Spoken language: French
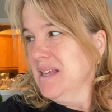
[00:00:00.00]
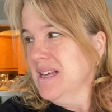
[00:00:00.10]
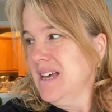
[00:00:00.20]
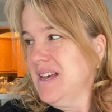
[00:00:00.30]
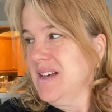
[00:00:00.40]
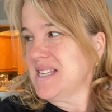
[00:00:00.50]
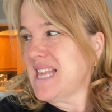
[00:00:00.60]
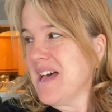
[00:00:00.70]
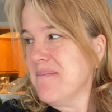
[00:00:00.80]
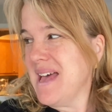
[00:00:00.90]
Euh,
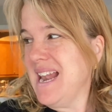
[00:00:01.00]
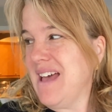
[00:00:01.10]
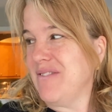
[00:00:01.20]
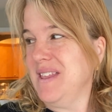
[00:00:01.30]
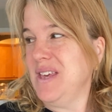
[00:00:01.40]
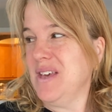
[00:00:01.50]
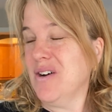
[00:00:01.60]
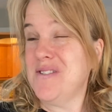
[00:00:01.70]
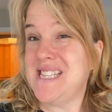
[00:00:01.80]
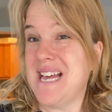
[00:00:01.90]
sa belle a fini
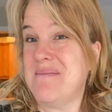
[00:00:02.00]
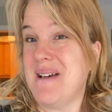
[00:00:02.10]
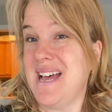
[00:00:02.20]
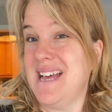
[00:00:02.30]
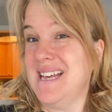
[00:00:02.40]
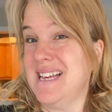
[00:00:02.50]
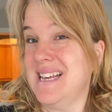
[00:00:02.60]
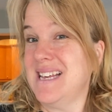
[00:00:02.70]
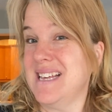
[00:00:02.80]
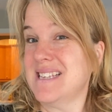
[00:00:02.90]
officiellement
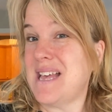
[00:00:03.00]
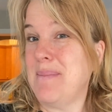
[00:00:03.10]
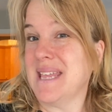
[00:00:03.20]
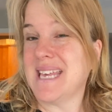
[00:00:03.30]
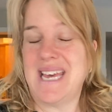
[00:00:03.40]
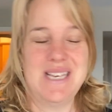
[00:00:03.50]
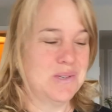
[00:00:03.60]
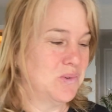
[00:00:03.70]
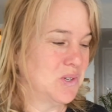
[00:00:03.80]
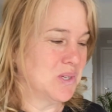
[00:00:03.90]
sa maîtrise
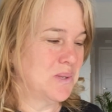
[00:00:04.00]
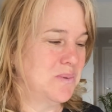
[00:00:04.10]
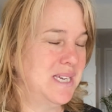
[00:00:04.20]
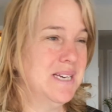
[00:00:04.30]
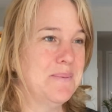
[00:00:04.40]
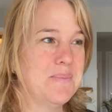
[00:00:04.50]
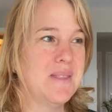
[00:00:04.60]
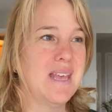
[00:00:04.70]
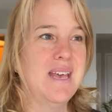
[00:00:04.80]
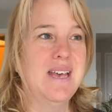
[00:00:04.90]
aujourd'hui.
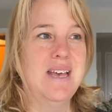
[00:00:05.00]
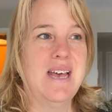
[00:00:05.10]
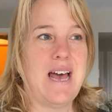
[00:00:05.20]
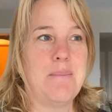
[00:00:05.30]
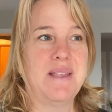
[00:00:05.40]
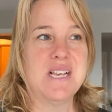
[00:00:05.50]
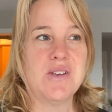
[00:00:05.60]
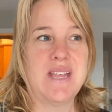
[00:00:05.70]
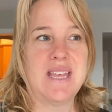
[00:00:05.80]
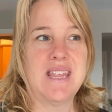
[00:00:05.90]
Elle remettait son
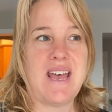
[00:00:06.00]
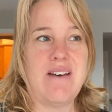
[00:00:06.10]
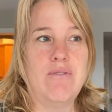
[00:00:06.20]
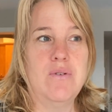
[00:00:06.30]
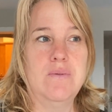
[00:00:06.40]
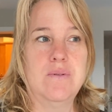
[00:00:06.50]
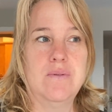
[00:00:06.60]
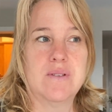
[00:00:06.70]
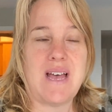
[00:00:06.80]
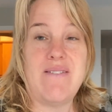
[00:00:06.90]
dernier travaux,
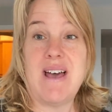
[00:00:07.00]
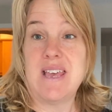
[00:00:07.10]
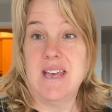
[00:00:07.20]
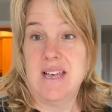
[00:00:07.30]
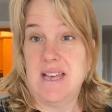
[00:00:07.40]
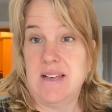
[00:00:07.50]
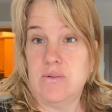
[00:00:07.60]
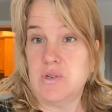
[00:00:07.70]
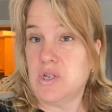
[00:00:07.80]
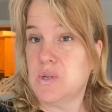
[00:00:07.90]
travail
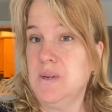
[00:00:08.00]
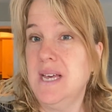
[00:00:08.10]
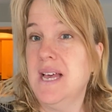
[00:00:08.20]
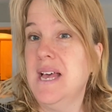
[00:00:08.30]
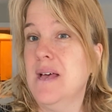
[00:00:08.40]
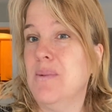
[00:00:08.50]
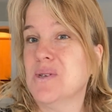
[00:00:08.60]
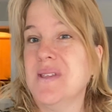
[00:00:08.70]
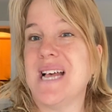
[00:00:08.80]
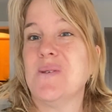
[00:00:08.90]
aujourd'hui. Pas
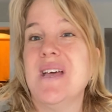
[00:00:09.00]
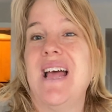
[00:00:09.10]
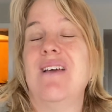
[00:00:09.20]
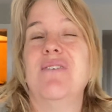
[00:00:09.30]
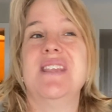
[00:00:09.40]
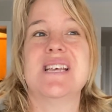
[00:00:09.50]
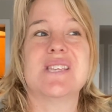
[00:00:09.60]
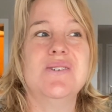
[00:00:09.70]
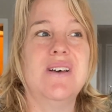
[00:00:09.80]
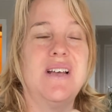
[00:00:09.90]
que ta soeur, il allait fêter
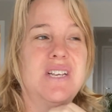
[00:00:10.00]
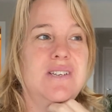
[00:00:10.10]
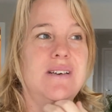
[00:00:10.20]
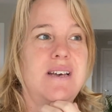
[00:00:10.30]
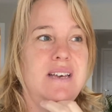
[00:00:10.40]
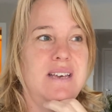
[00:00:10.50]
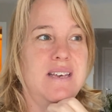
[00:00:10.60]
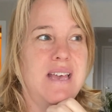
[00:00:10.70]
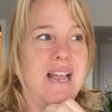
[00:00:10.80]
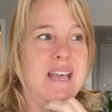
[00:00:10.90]
ça. Euh, euh,
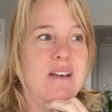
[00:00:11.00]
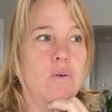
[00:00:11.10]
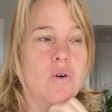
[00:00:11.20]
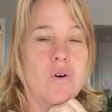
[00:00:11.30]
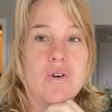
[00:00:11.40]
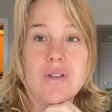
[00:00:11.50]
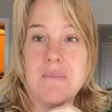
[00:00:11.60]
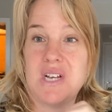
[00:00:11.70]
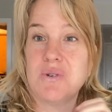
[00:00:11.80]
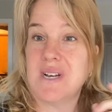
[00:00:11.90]
il allait au Concorde
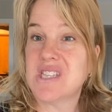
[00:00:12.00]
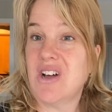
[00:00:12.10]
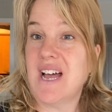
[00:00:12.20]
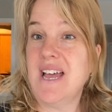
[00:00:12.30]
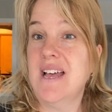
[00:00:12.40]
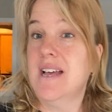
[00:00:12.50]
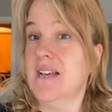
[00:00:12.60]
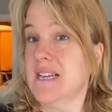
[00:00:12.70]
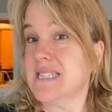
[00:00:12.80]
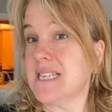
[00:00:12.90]
manger au restaurant.
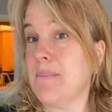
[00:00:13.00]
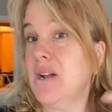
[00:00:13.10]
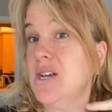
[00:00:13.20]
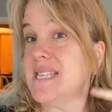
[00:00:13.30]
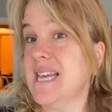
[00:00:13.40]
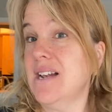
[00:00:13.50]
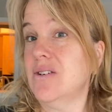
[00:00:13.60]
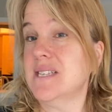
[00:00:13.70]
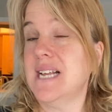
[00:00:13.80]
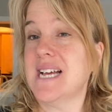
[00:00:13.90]
Ça s'appelle le ciel,
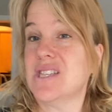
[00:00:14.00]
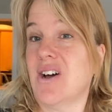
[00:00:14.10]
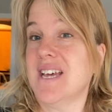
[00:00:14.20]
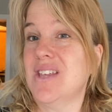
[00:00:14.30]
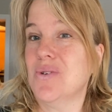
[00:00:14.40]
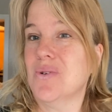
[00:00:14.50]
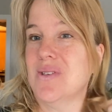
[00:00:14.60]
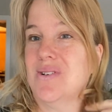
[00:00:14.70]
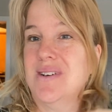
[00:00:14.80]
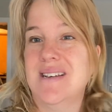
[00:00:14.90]
là. C'est le restaurant
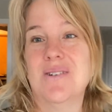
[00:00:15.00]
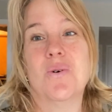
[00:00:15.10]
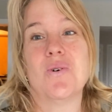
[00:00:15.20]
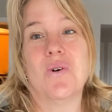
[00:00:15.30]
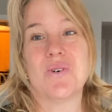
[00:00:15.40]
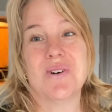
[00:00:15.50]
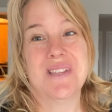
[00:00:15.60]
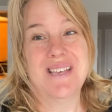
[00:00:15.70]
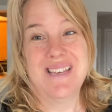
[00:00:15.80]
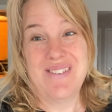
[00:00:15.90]
tourne là, au Concorde.
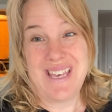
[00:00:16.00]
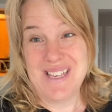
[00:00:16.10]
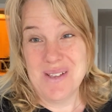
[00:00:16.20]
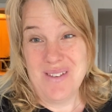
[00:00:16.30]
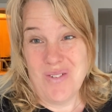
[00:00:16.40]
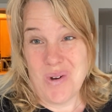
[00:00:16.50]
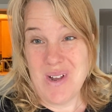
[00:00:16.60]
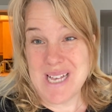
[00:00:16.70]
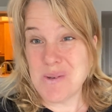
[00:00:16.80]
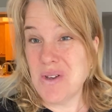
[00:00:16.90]
Fait qu'ils sont, ils vont
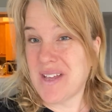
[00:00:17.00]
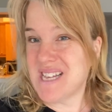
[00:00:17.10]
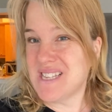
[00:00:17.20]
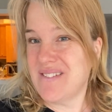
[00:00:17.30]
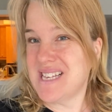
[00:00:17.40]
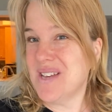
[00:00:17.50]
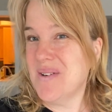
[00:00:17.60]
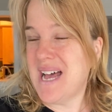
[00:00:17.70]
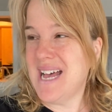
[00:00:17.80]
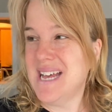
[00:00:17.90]
là, à soir, ils ont une réservation
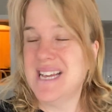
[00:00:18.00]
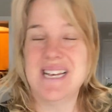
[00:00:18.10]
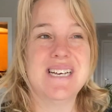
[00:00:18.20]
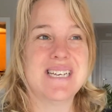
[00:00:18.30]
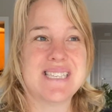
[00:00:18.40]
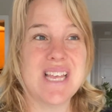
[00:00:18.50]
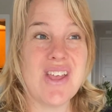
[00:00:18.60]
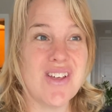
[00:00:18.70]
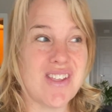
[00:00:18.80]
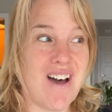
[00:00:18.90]
à
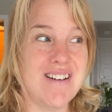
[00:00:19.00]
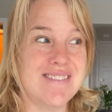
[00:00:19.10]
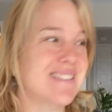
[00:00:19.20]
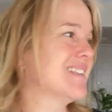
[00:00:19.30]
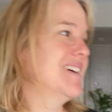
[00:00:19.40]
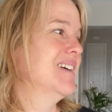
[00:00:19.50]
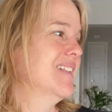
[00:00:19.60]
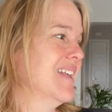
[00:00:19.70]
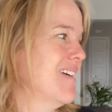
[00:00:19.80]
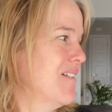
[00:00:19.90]
7h30.
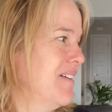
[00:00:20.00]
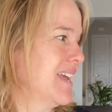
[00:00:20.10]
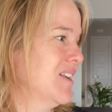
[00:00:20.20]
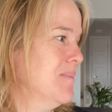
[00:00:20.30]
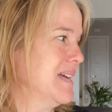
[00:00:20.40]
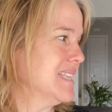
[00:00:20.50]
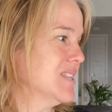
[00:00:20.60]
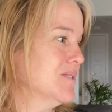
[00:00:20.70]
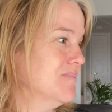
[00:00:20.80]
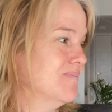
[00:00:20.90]
Fait que là, ben, c'est
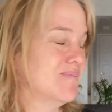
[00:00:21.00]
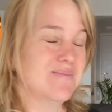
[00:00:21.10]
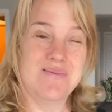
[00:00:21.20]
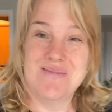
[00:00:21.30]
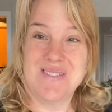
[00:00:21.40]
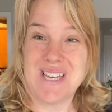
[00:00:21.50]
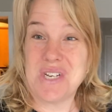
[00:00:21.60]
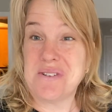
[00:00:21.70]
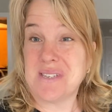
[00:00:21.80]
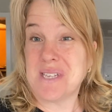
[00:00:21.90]
ça. Fait que
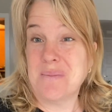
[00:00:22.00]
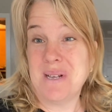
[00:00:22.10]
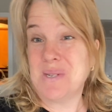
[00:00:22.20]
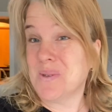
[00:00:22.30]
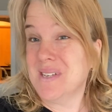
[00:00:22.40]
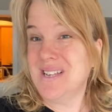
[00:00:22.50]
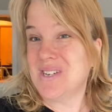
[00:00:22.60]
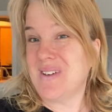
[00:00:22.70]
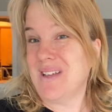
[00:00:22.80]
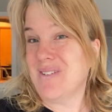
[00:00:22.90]
je vais sortir une belle journée. Là, je
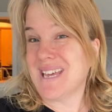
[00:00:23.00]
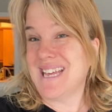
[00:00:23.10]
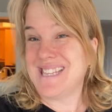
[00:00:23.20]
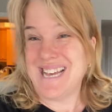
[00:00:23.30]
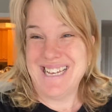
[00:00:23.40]
vais aller voir Katia.